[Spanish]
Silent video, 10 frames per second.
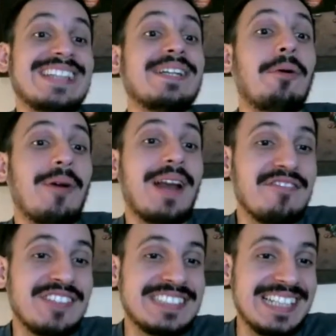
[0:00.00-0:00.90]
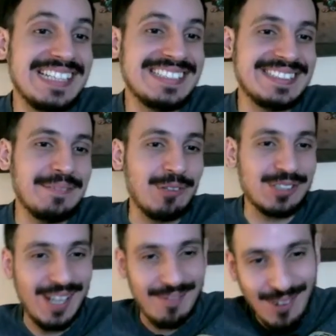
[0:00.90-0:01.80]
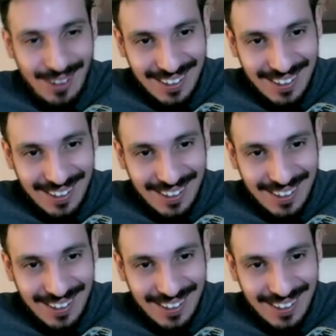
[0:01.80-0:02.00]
que juego era dificilísimo. Yo,